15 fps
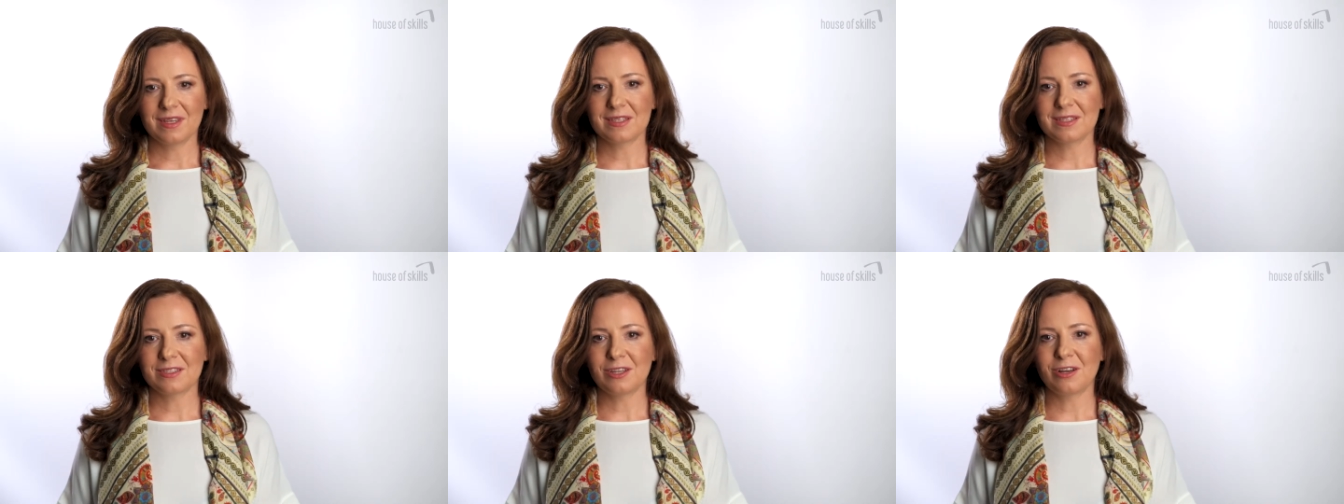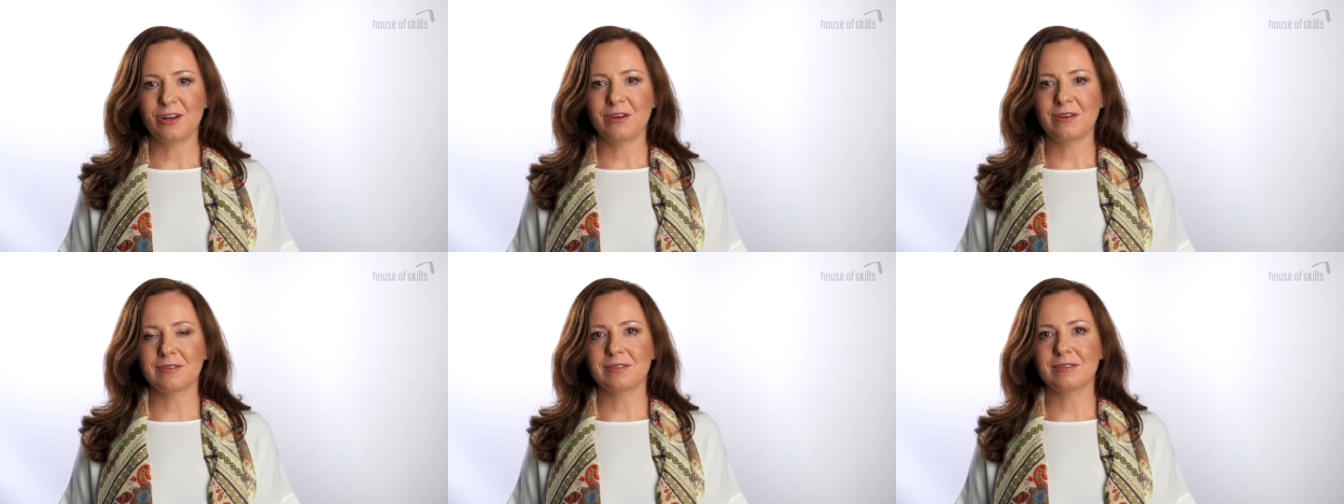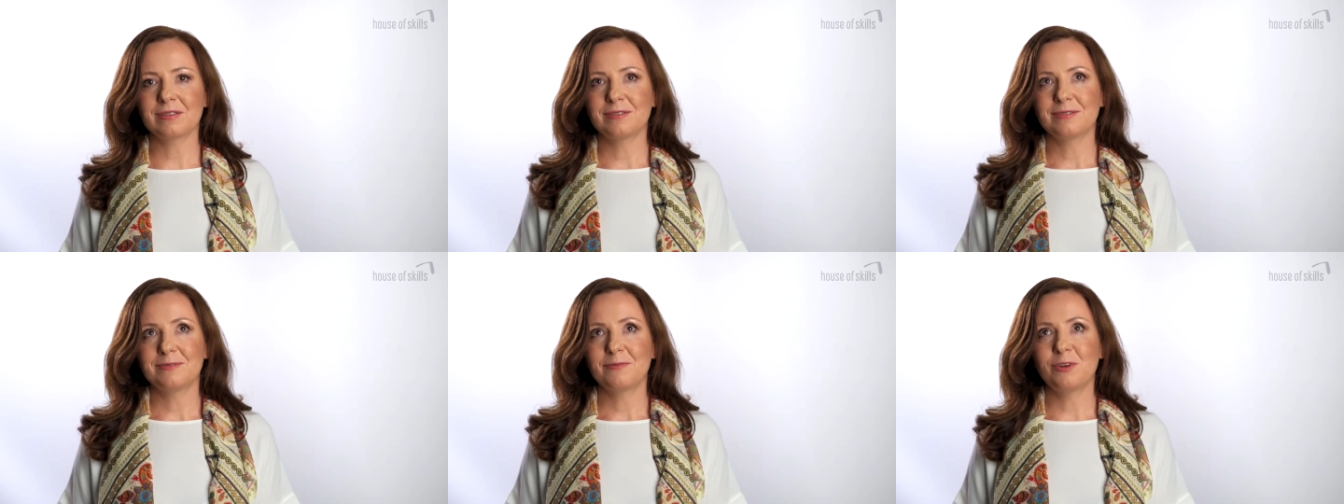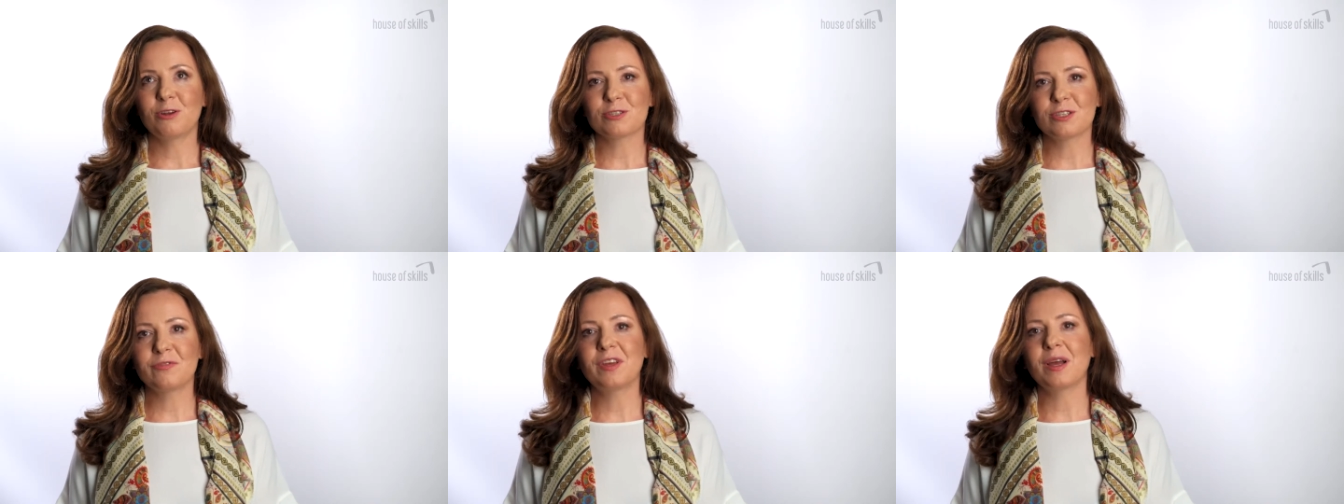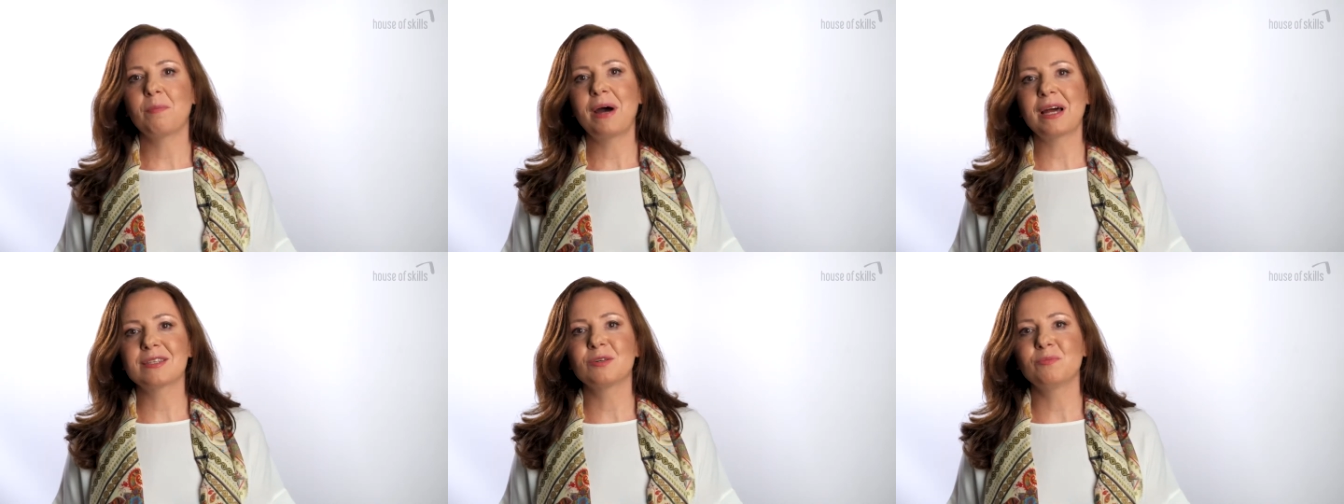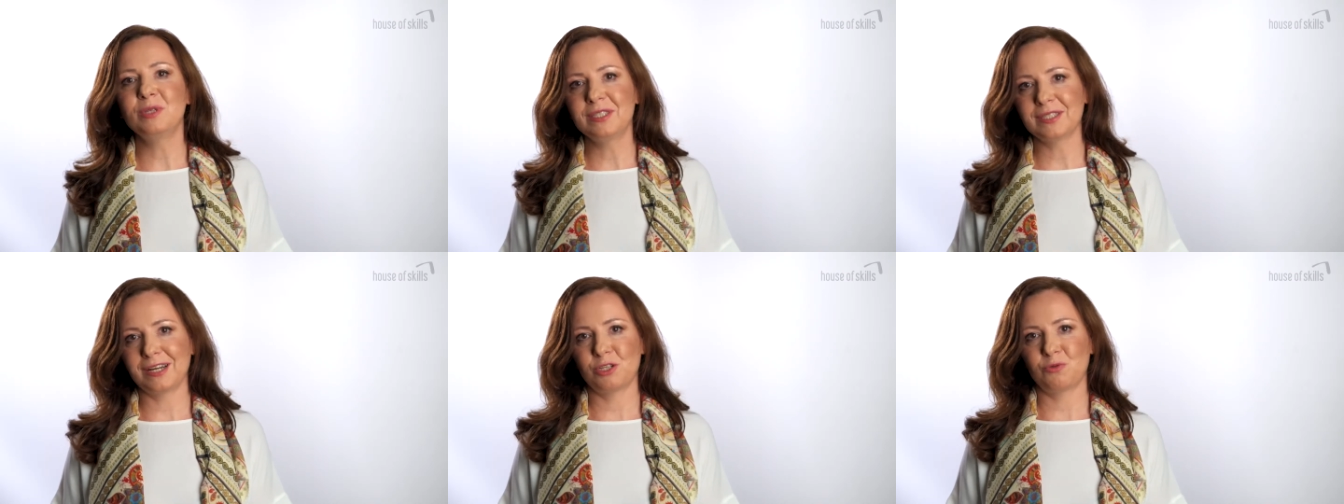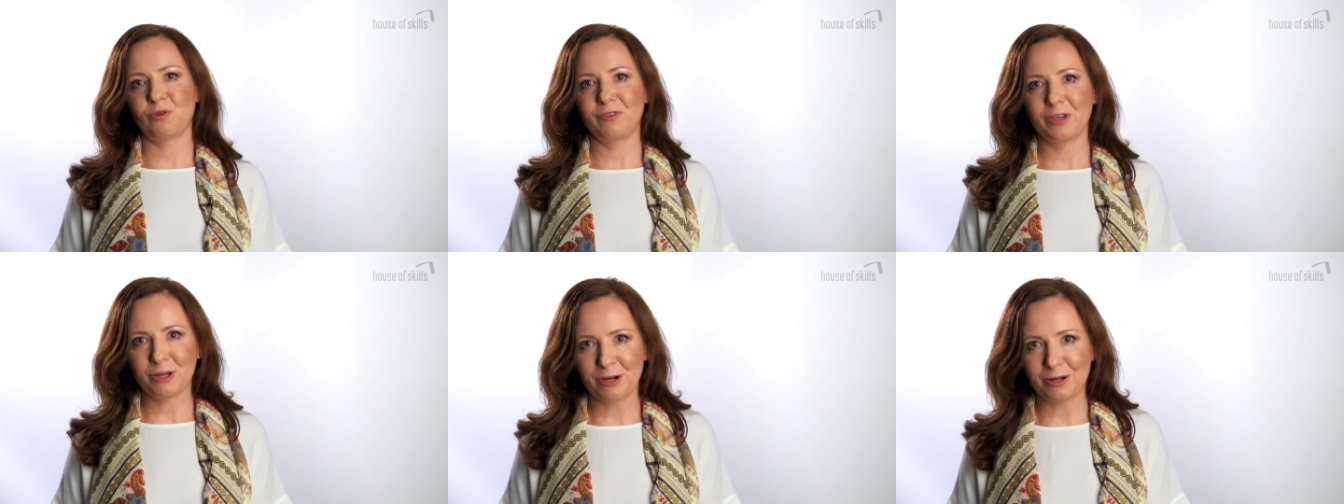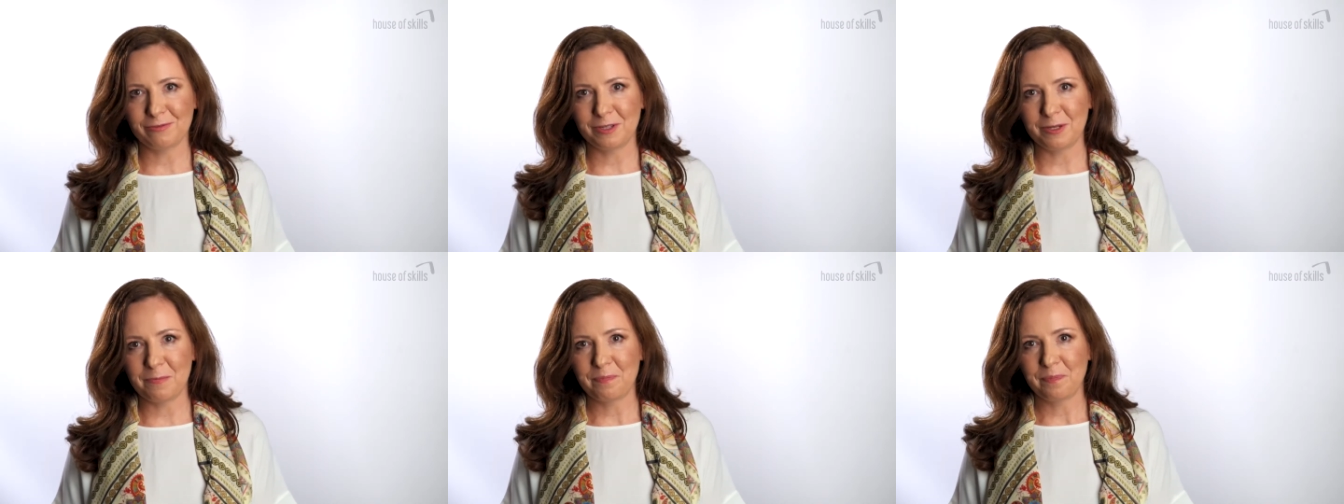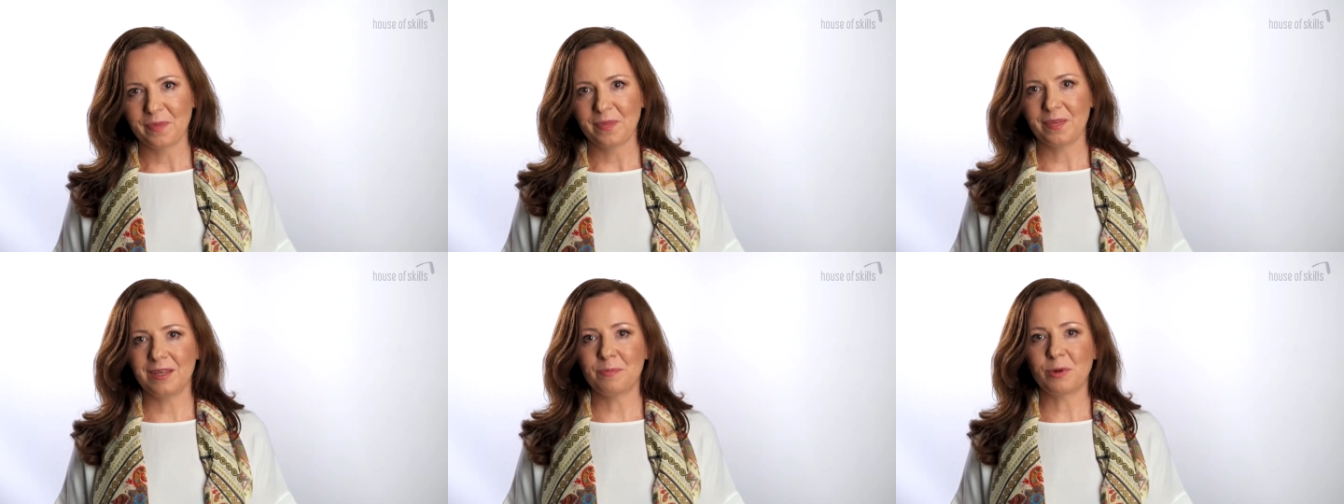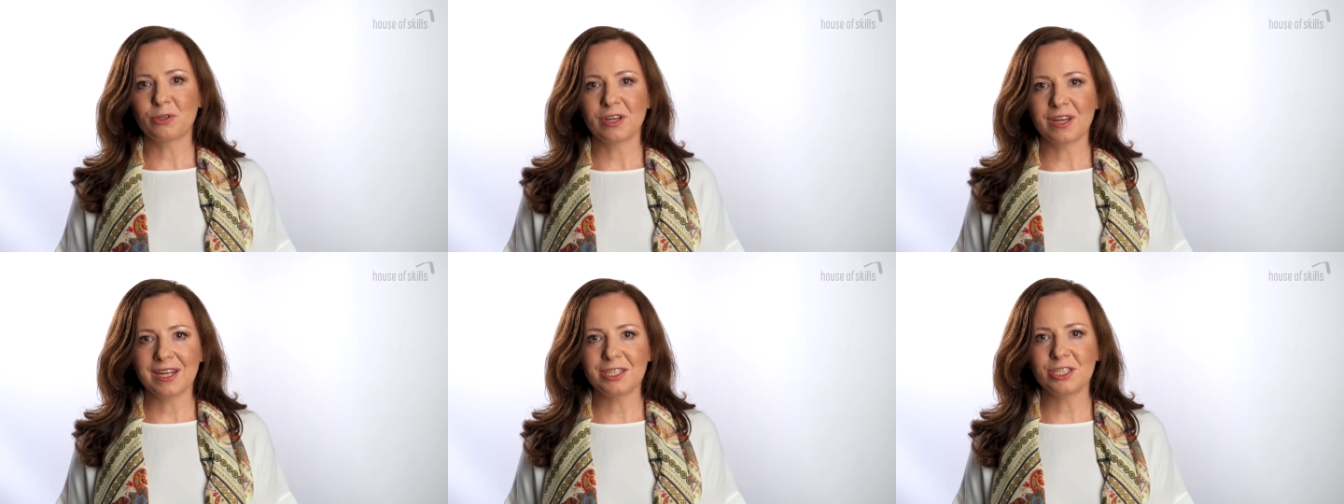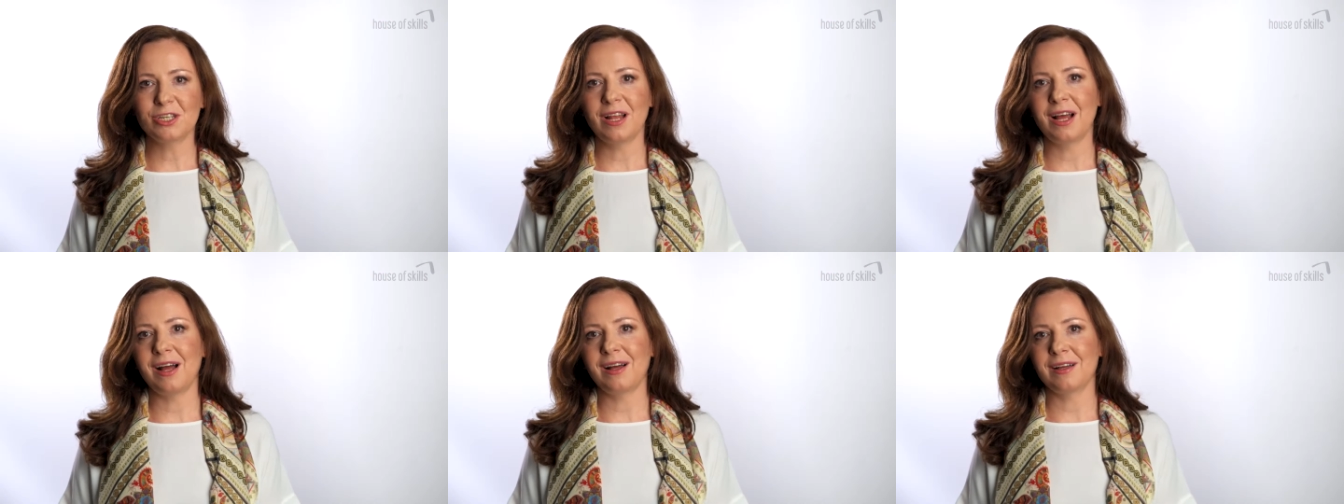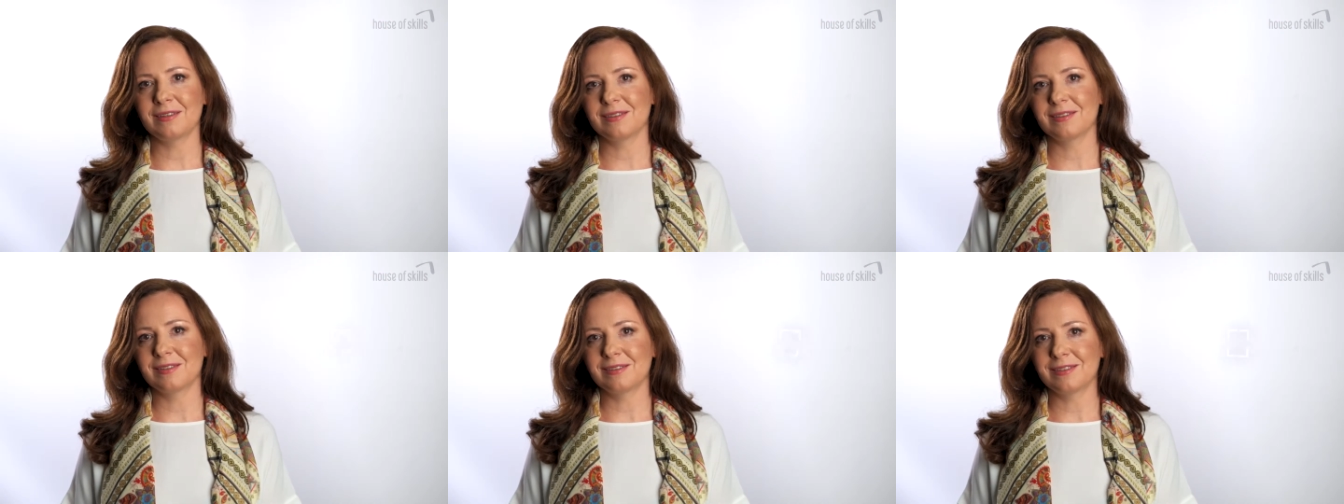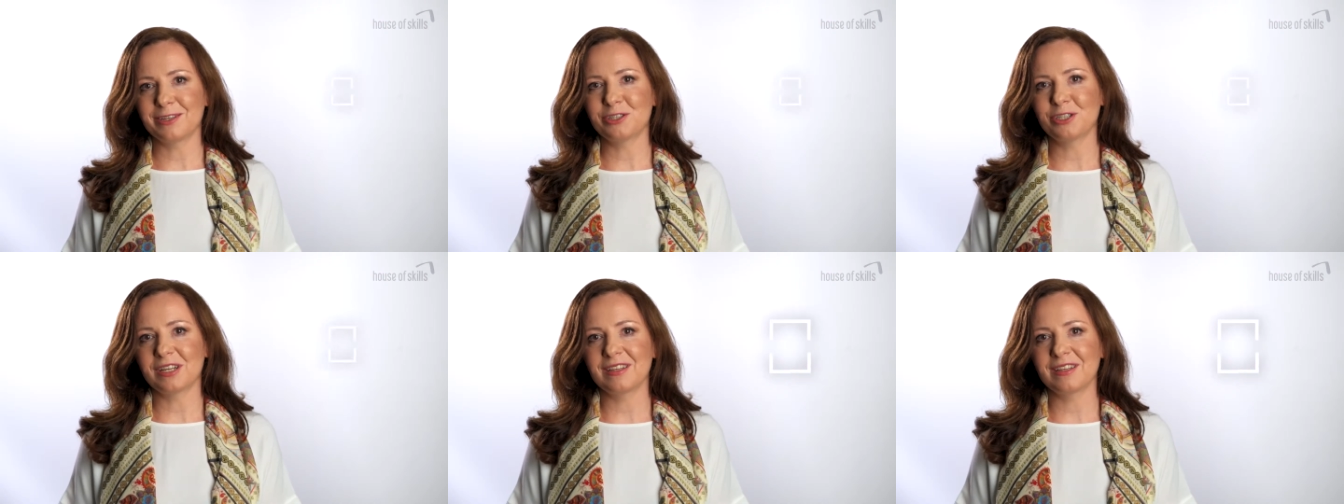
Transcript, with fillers: jest to filozofia bardzo bliska człowiekowi i podkreśla e, to,